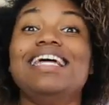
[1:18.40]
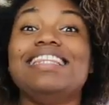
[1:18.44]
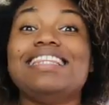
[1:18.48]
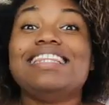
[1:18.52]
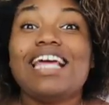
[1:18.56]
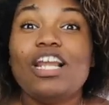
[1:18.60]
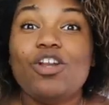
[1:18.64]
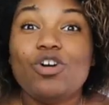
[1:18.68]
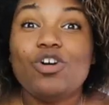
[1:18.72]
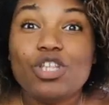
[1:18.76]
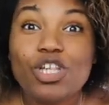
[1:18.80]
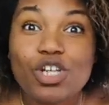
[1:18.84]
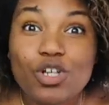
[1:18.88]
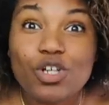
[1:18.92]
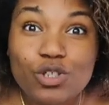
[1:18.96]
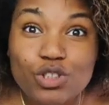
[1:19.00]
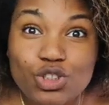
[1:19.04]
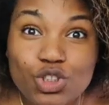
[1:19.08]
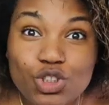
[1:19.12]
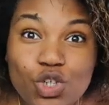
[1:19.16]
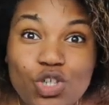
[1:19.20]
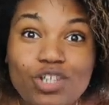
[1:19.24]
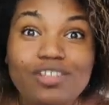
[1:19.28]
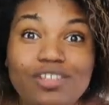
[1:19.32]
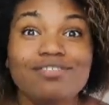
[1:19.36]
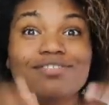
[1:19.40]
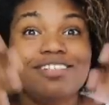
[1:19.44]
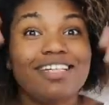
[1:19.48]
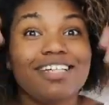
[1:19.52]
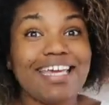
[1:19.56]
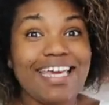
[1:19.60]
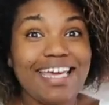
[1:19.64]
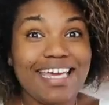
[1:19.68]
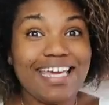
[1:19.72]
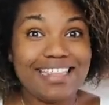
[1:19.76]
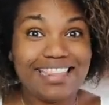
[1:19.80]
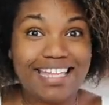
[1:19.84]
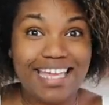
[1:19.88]
Te lo digo yo
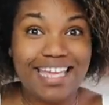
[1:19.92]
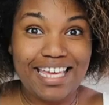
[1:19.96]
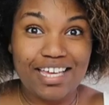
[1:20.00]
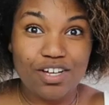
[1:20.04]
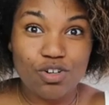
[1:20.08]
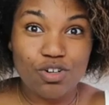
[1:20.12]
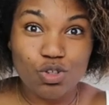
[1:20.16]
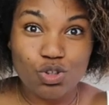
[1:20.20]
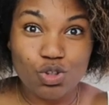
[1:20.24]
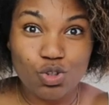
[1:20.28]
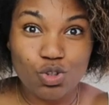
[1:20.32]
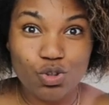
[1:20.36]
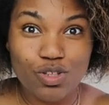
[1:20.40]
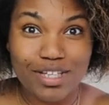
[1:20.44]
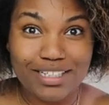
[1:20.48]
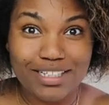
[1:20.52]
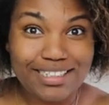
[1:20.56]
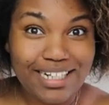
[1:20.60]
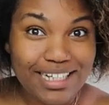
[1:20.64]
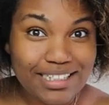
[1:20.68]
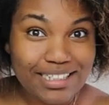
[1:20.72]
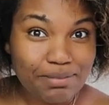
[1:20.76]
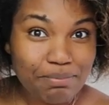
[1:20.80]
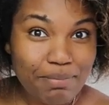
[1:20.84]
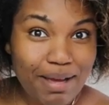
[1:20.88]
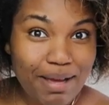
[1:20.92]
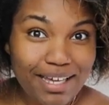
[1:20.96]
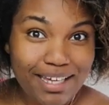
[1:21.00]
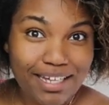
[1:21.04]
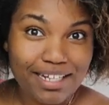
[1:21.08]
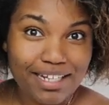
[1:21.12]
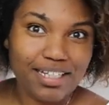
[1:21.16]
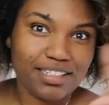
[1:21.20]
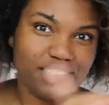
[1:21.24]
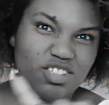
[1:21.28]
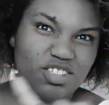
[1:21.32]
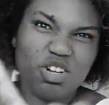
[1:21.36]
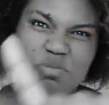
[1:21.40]
que tengo todas las
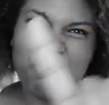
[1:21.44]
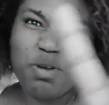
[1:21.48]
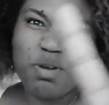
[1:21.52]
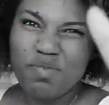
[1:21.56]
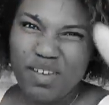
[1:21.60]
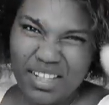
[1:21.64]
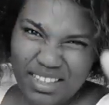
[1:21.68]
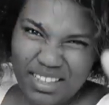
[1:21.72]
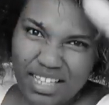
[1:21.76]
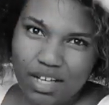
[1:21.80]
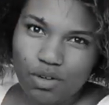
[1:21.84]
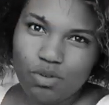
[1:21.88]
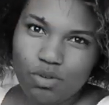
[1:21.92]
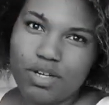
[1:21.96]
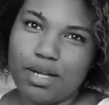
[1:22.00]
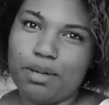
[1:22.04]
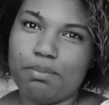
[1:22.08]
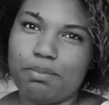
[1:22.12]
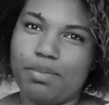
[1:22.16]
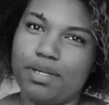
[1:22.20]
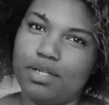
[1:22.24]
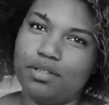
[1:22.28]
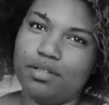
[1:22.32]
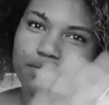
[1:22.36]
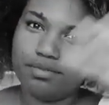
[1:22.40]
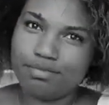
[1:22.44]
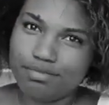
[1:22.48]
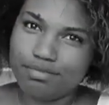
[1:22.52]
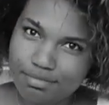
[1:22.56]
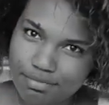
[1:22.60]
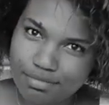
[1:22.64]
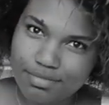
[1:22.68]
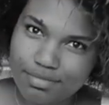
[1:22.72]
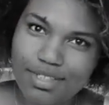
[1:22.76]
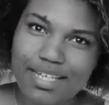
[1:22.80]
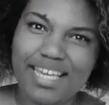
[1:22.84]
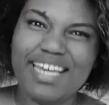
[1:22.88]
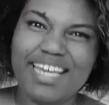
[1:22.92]
máquinas, solo me falta una, pero
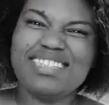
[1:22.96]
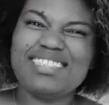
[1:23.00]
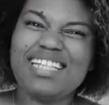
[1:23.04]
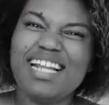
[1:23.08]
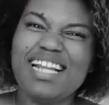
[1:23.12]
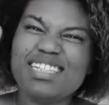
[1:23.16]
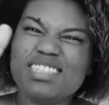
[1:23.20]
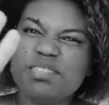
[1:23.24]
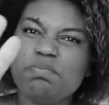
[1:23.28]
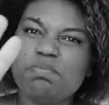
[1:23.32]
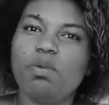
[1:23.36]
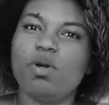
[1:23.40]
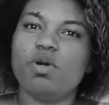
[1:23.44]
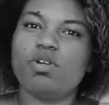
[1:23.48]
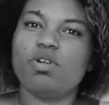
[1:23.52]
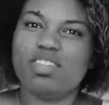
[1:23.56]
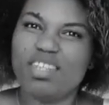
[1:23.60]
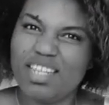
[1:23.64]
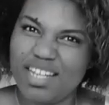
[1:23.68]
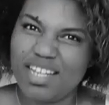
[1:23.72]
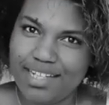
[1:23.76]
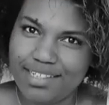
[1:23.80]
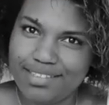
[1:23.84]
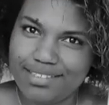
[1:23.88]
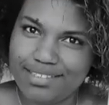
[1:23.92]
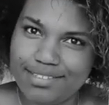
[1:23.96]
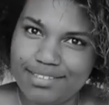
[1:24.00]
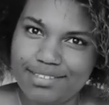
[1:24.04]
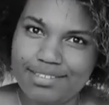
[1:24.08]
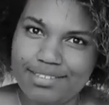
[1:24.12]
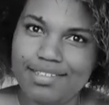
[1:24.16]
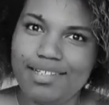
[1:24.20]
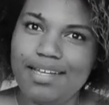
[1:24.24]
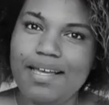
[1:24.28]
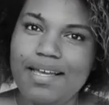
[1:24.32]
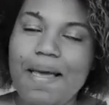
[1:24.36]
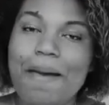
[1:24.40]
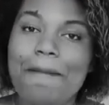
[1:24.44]
que es la Explore 3.
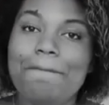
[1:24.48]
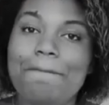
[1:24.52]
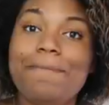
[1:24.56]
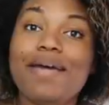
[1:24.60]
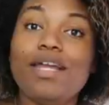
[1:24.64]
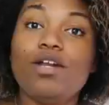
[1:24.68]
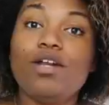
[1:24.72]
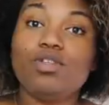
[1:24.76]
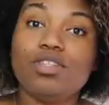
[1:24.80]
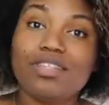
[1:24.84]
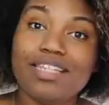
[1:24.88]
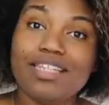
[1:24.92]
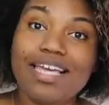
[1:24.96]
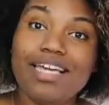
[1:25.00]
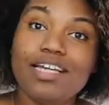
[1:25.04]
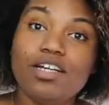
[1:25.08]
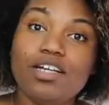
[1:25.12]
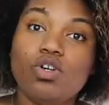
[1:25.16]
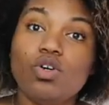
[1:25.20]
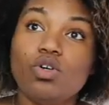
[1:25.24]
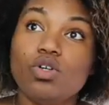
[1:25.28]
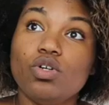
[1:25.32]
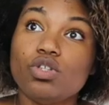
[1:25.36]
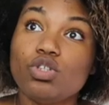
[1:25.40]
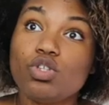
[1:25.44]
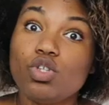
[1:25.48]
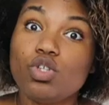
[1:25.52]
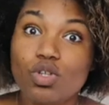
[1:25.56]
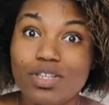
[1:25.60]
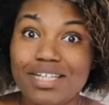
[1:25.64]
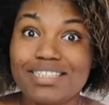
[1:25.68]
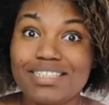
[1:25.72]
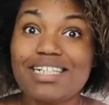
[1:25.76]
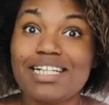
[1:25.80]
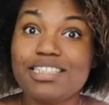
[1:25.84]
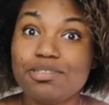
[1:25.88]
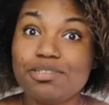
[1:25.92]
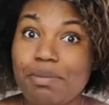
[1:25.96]
Pero tengo
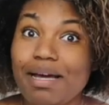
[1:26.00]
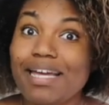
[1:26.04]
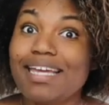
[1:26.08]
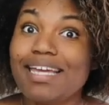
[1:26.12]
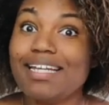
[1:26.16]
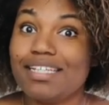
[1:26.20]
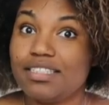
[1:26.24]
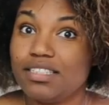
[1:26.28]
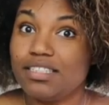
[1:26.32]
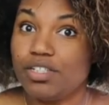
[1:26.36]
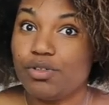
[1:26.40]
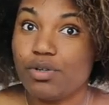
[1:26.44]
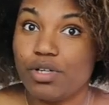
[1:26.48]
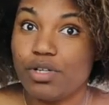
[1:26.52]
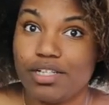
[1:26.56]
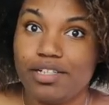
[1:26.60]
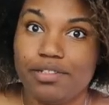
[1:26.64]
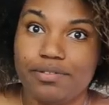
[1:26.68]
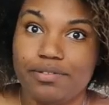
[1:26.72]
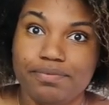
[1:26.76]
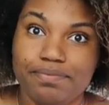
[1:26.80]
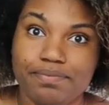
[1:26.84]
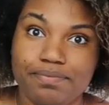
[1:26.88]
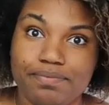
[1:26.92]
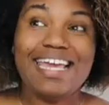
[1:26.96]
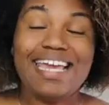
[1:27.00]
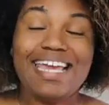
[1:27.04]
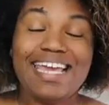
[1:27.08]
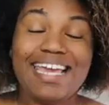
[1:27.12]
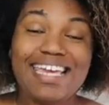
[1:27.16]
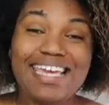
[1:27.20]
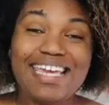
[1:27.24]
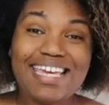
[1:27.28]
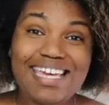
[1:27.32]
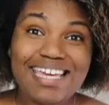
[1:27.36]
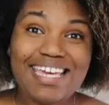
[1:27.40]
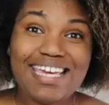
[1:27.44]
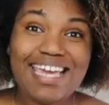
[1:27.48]
todas las máquinas de Cricut.
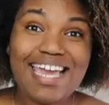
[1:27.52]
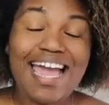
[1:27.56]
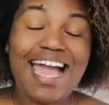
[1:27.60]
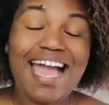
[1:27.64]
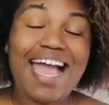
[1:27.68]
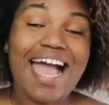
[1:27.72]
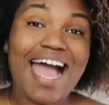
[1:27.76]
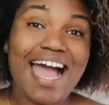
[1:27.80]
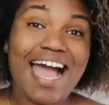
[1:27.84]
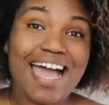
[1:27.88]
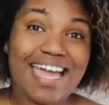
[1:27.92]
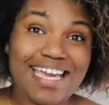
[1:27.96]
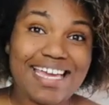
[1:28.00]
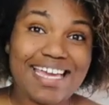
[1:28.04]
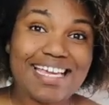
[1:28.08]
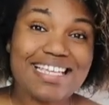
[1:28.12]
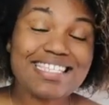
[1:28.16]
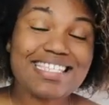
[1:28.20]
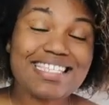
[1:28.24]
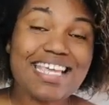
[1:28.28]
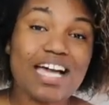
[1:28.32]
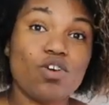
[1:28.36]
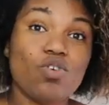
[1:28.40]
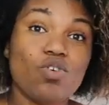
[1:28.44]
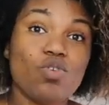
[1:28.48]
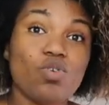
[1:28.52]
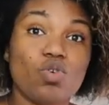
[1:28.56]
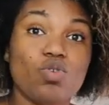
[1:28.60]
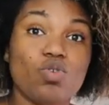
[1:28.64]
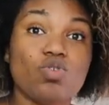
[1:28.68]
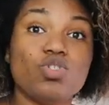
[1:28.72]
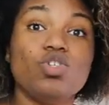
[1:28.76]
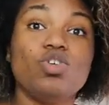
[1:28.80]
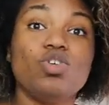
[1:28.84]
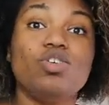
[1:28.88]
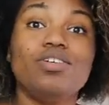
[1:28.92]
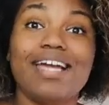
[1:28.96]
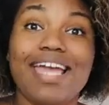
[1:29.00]
Y a esa
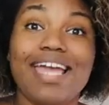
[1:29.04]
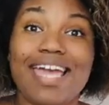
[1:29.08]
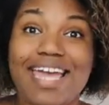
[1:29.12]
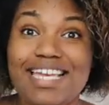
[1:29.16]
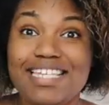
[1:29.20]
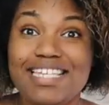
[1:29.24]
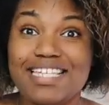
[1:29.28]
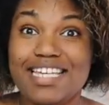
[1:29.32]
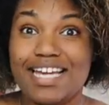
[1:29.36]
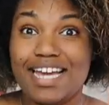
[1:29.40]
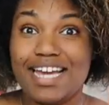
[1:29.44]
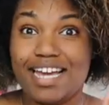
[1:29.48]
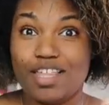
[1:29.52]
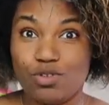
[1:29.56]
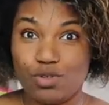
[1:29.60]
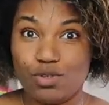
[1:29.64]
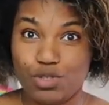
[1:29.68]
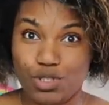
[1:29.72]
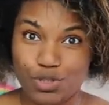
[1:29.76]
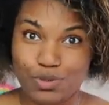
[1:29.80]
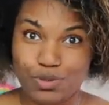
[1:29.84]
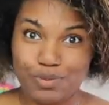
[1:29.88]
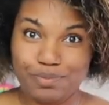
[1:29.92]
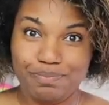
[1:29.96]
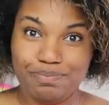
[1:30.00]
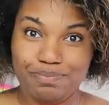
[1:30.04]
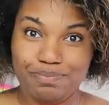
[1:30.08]
conclusión he llegado yo.